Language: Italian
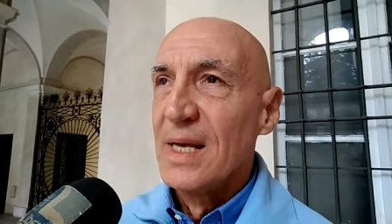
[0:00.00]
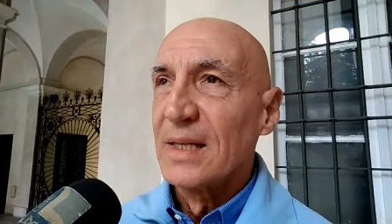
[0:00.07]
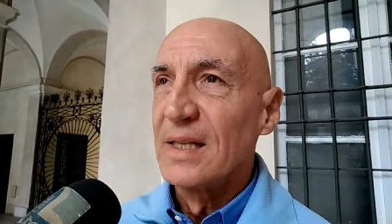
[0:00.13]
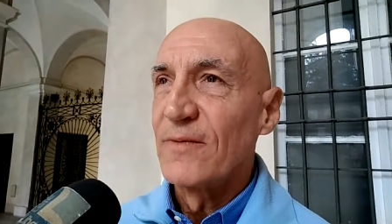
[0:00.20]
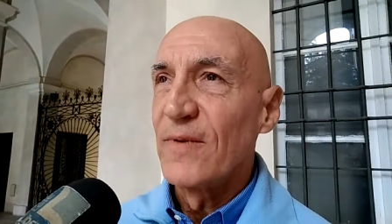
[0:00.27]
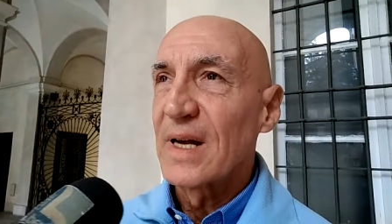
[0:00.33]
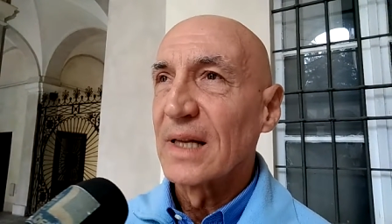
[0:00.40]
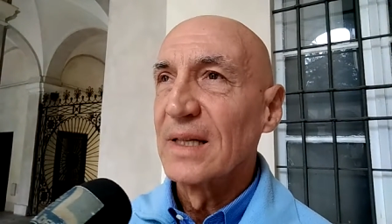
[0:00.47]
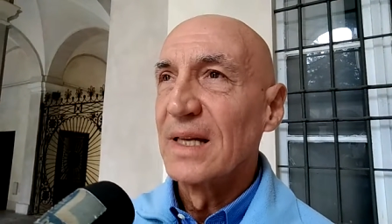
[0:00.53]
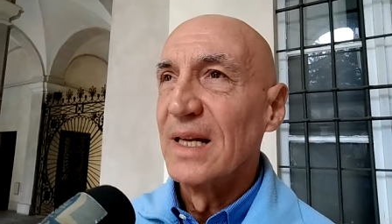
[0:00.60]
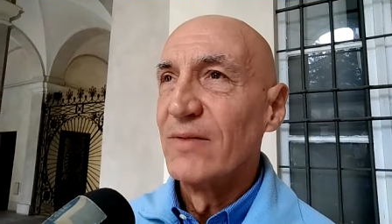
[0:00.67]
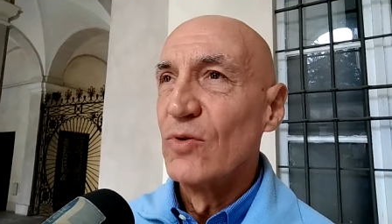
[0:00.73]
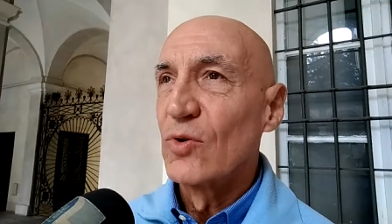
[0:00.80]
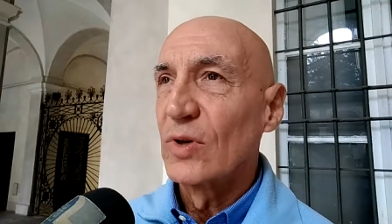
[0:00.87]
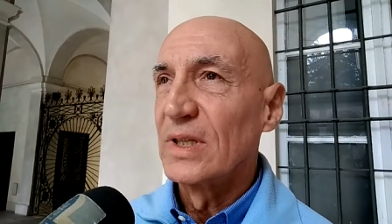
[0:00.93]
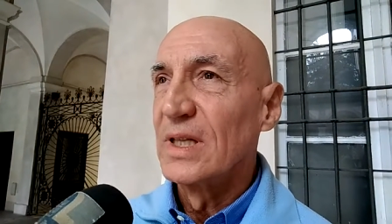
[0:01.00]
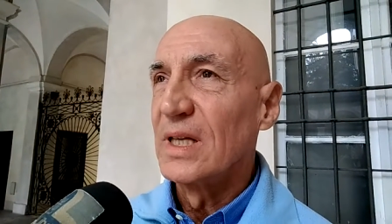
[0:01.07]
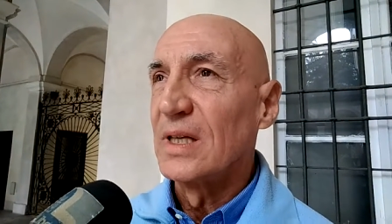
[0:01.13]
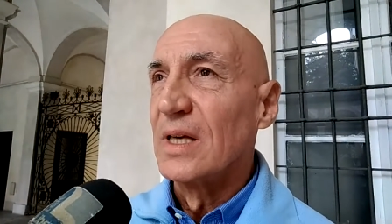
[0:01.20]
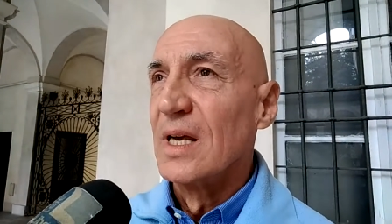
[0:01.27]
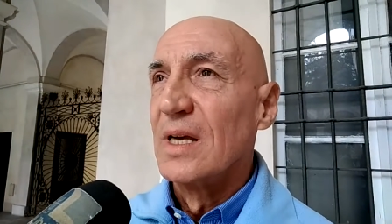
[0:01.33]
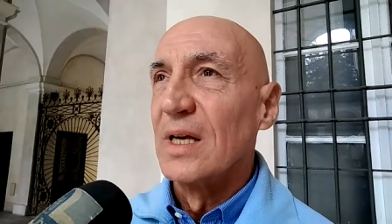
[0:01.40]
di fare dei lavori
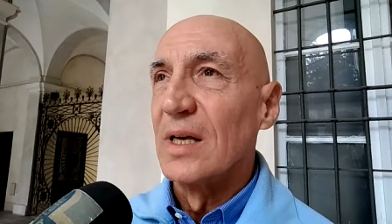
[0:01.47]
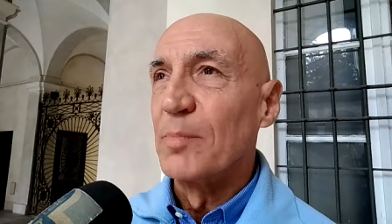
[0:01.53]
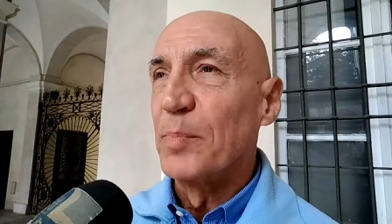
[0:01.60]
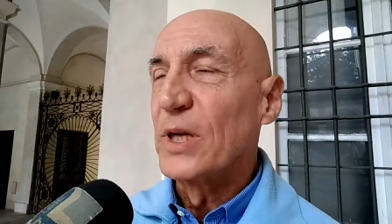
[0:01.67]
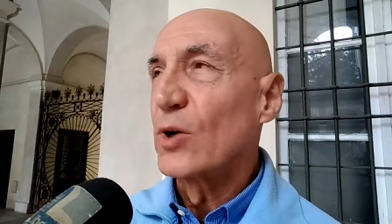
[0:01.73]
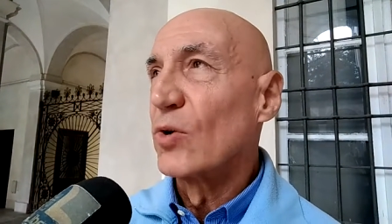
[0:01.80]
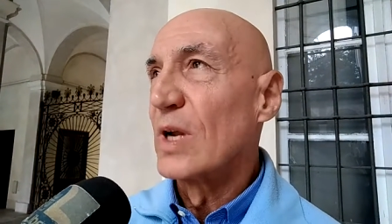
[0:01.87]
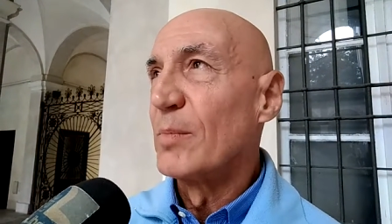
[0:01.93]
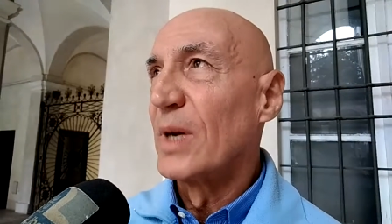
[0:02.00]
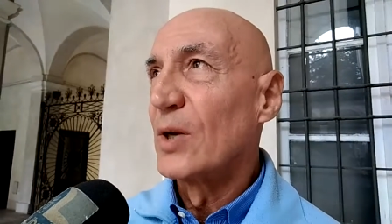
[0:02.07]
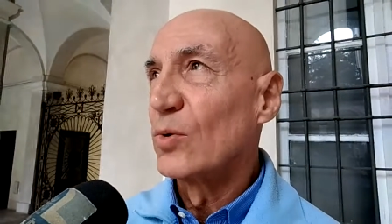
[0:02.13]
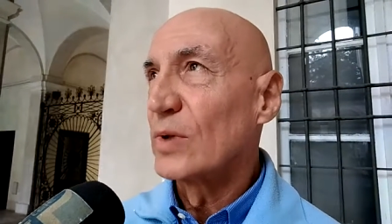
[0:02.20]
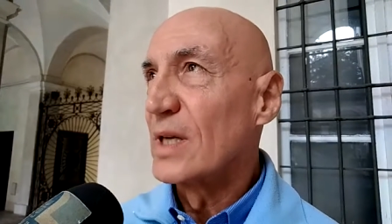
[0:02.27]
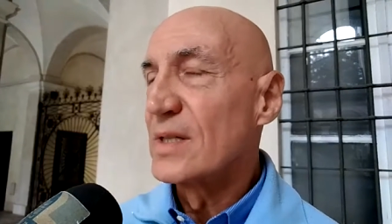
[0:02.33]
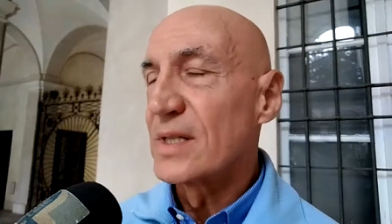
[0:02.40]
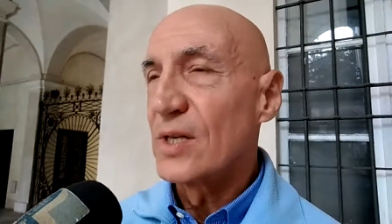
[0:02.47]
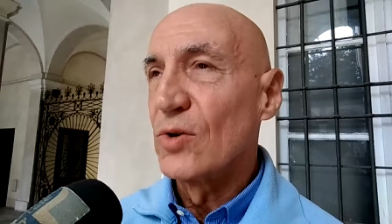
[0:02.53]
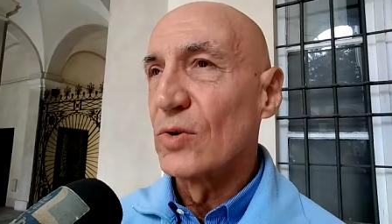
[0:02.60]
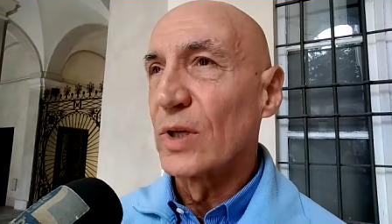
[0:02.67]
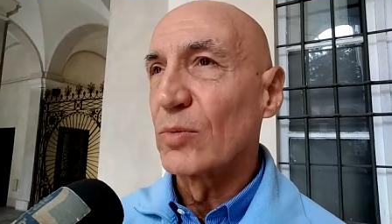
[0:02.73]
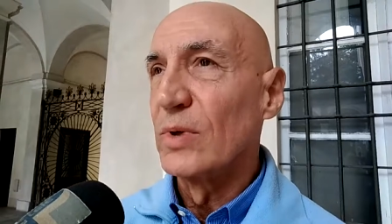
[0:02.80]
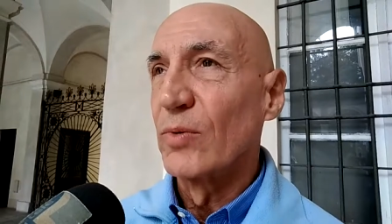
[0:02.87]
di eh, piccola
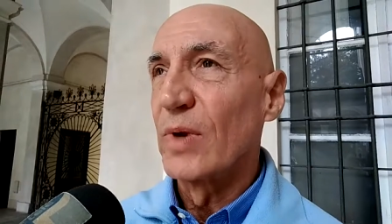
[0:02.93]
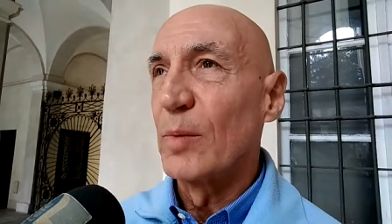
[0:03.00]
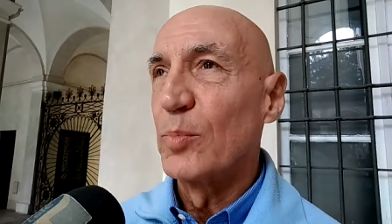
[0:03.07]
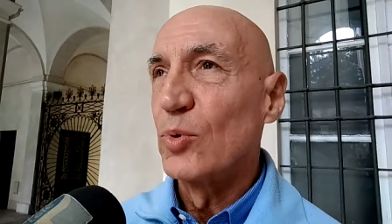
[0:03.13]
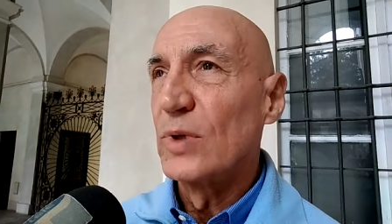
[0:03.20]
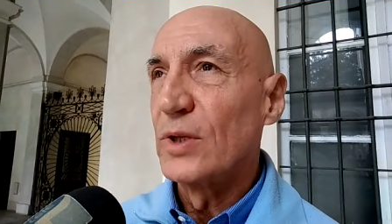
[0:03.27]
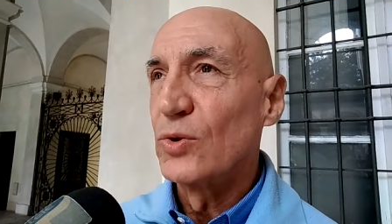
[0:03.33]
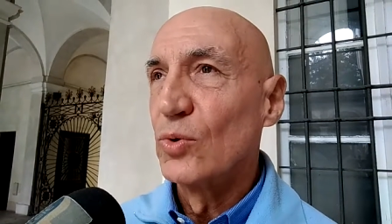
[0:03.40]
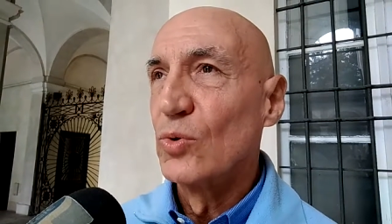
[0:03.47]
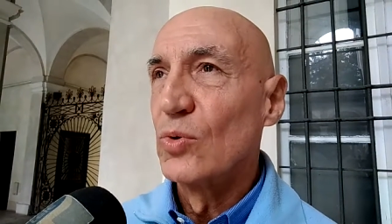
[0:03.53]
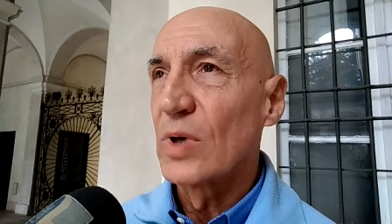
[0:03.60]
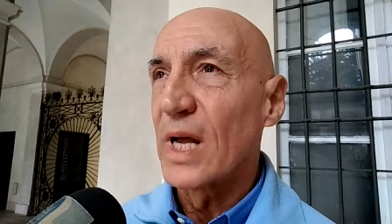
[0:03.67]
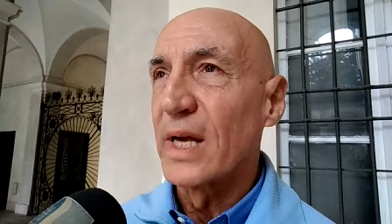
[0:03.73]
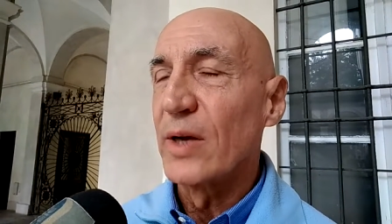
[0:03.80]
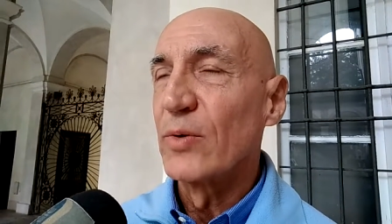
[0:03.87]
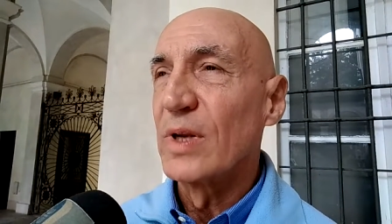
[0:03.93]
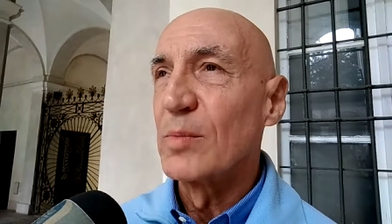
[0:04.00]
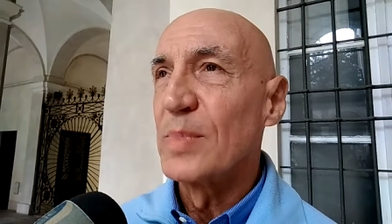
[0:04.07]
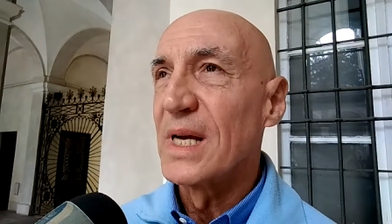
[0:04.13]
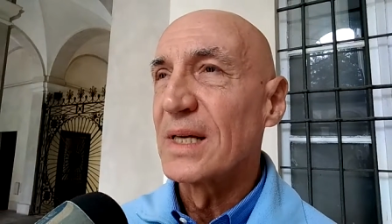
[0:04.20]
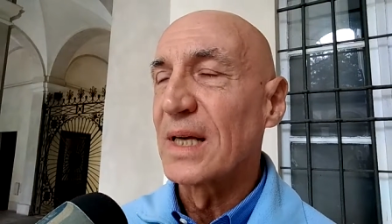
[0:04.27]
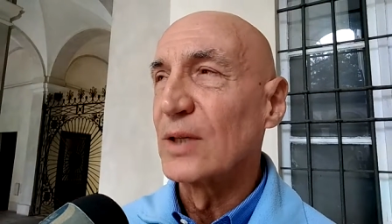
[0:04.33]
manutenzione, quindi una pulitura e
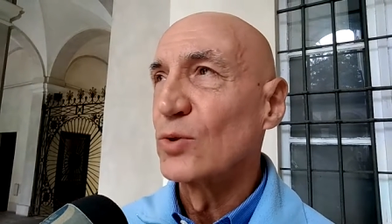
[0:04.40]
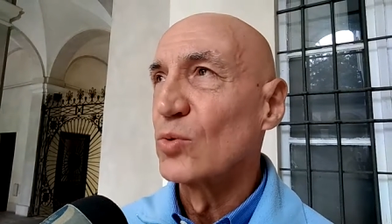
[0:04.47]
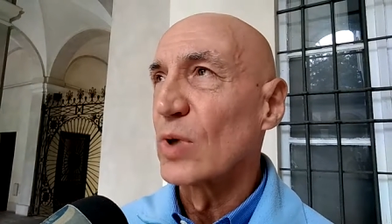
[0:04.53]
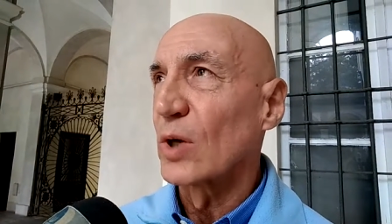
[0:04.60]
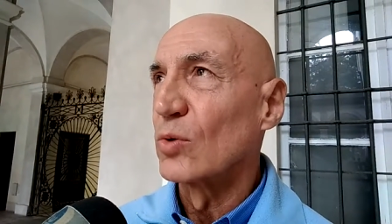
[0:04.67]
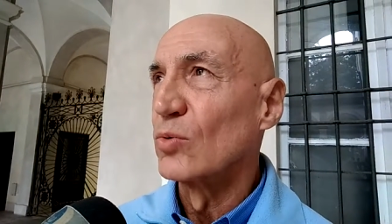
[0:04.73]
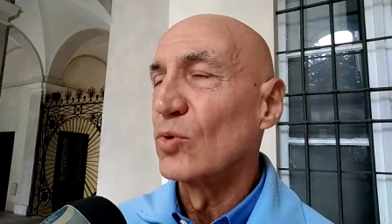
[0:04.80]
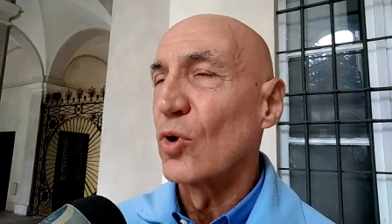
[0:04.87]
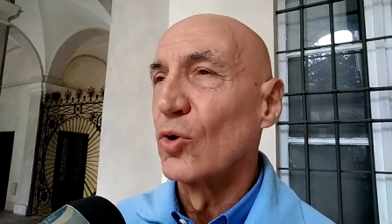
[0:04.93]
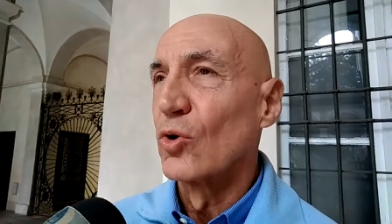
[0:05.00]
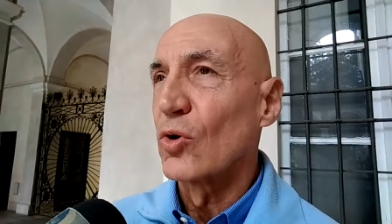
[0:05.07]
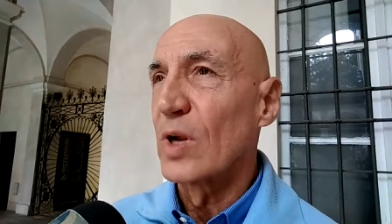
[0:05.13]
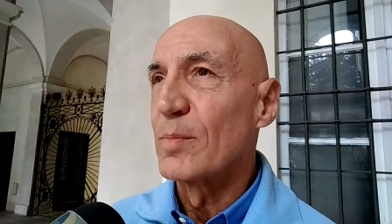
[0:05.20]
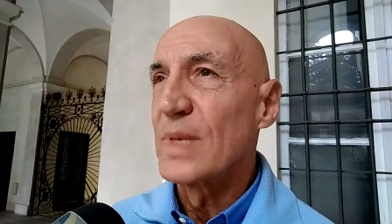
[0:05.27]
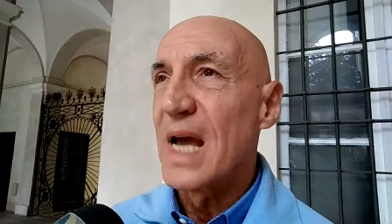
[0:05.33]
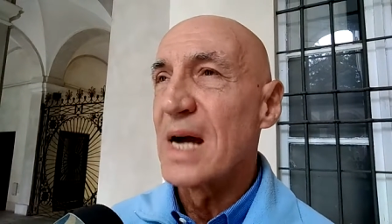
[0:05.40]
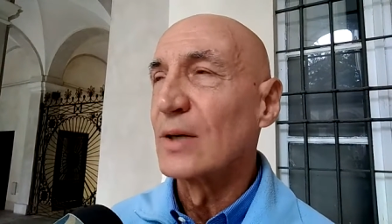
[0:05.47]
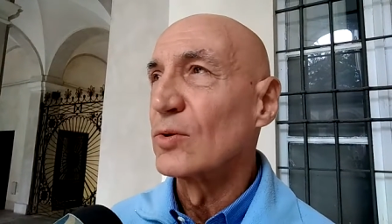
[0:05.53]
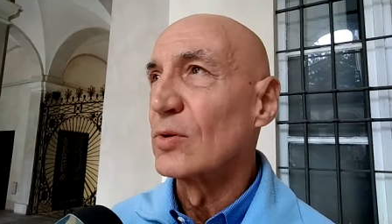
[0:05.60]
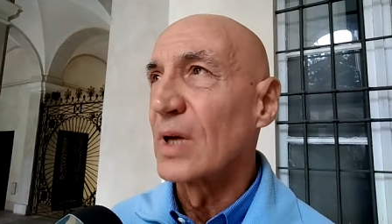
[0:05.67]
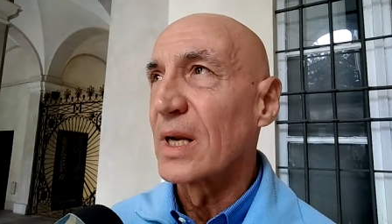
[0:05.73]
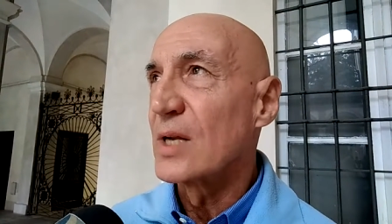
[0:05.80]
un'imbiancatura con un colore
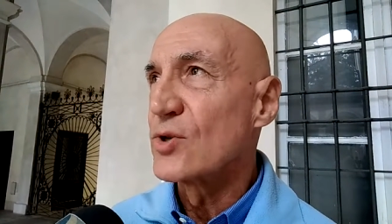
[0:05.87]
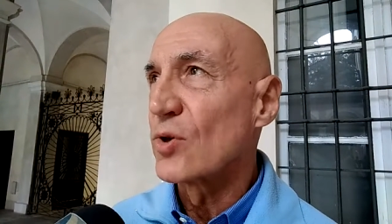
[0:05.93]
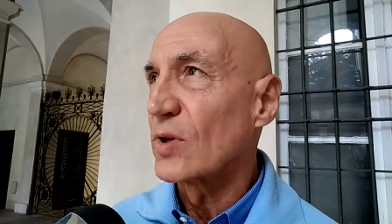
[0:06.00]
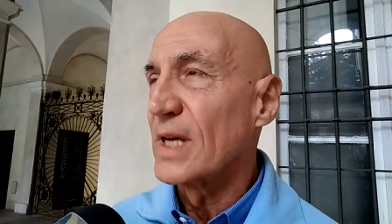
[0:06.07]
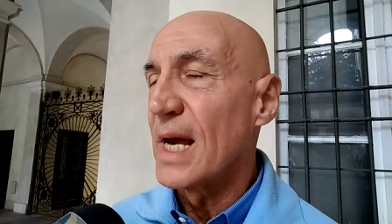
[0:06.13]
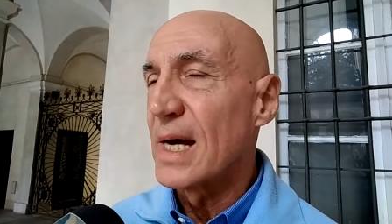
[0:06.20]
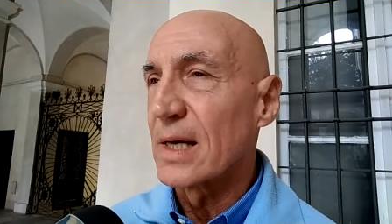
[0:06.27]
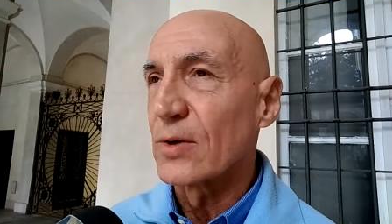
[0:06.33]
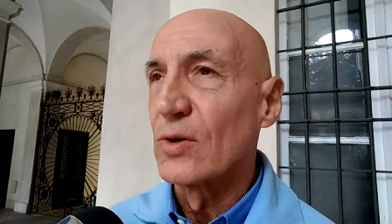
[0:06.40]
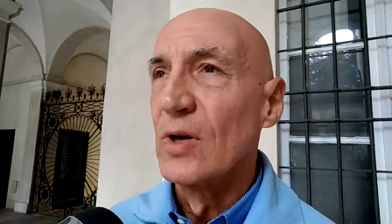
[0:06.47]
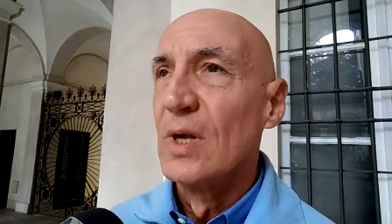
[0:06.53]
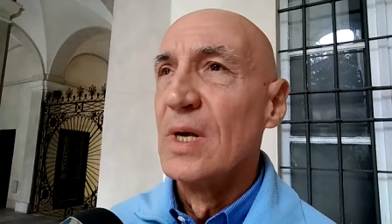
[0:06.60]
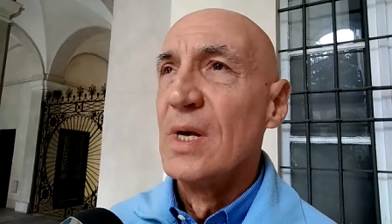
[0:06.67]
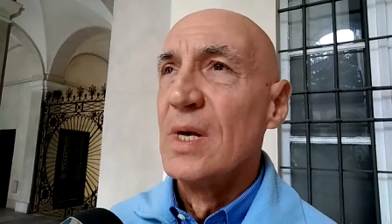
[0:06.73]
bianco, grigio chiaro,